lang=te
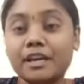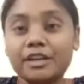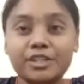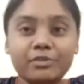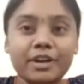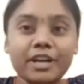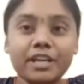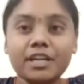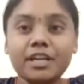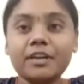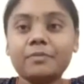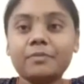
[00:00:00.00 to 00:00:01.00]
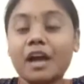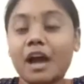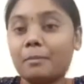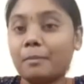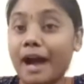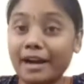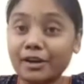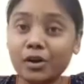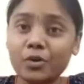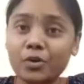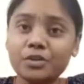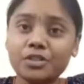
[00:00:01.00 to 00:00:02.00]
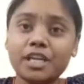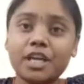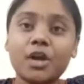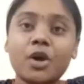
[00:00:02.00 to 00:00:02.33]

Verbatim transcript: చివరికి ఆ బ్యాగ్లో నుంచి